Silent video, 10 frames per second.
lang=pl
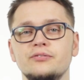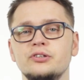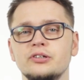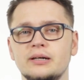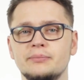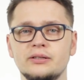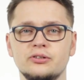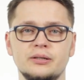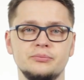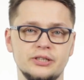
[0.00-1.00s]
Winora
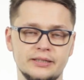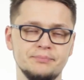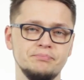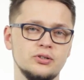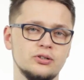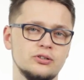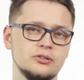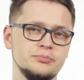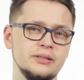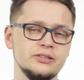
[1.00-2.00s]
Manto M7
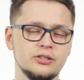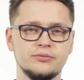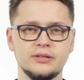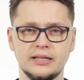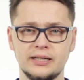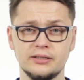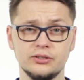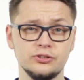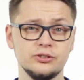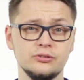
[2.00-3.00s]
to miejski rower
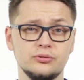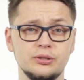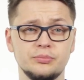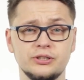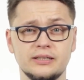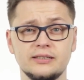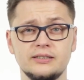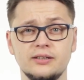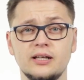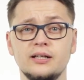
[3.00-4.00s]
elektryczny, który posiada
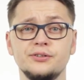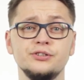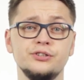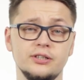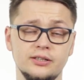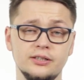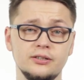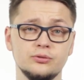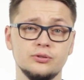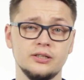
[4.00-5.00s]
centralny
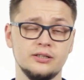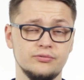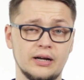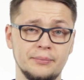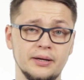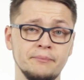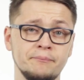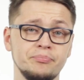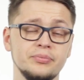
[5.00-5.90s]
silnik ukryty w ramie.